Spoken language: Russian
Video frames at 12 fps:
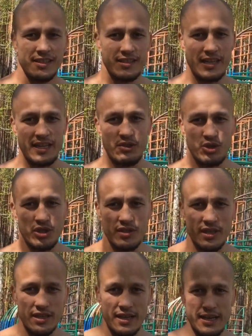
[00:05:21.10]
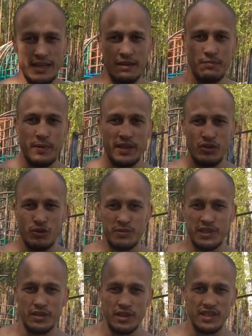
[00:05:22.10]
Следующее задание – подъем
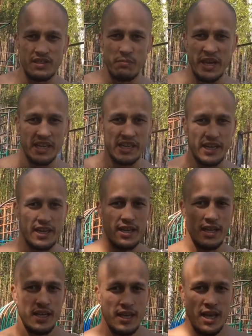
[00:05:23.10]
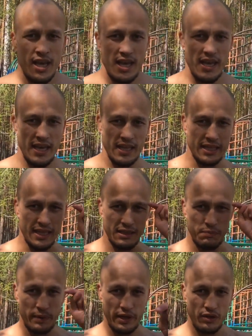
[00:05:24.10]
силой змейка.
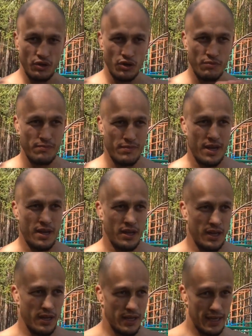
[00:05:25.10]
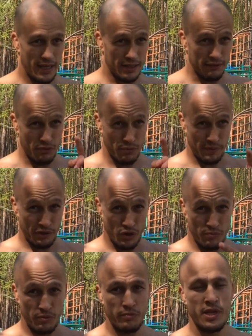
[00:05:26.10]
Этот прием, этому
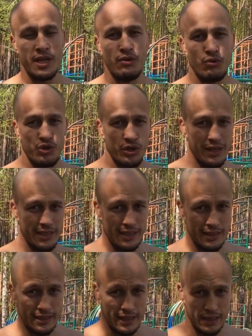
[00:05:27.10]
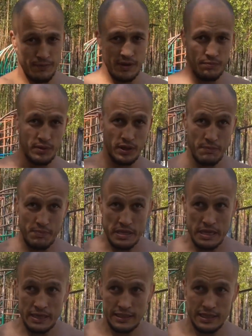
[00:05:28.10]
приему меня научил отец, когда мне было
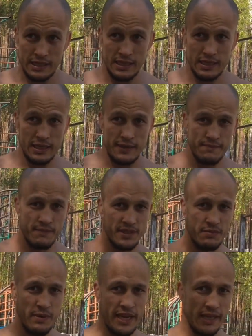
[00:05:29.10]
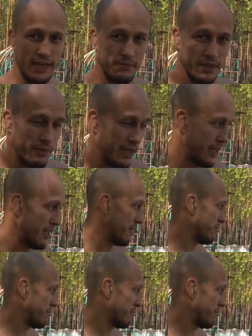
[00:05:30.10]
15 лет. Змейка, посмотрите,